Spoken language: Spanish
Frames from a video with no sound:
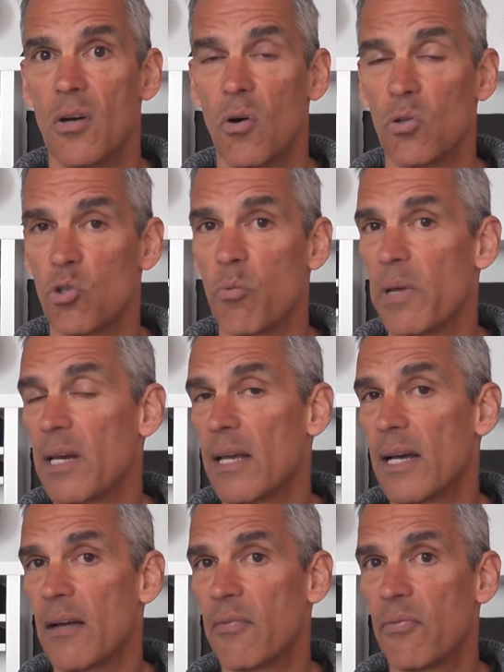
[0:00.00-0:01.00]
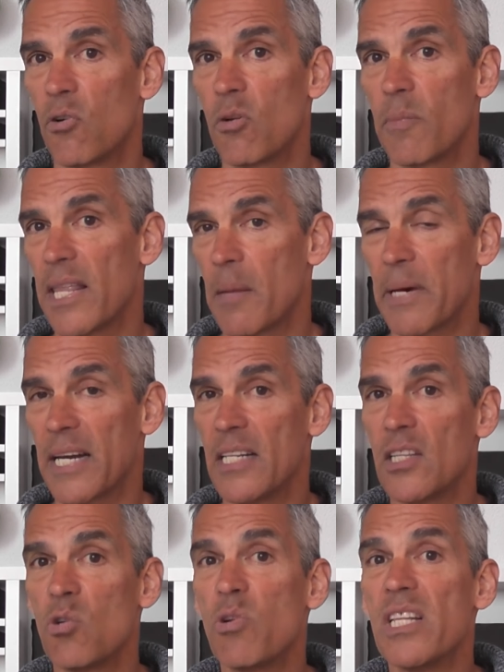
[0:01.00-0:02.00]
o tome la forma de
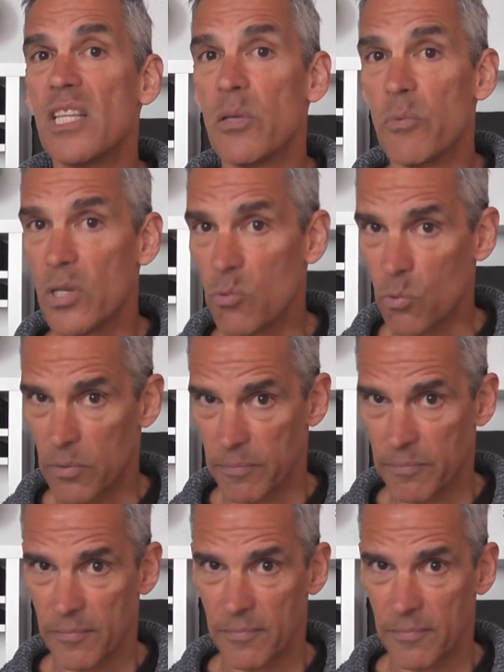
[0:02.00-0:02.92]
aparente un individuo,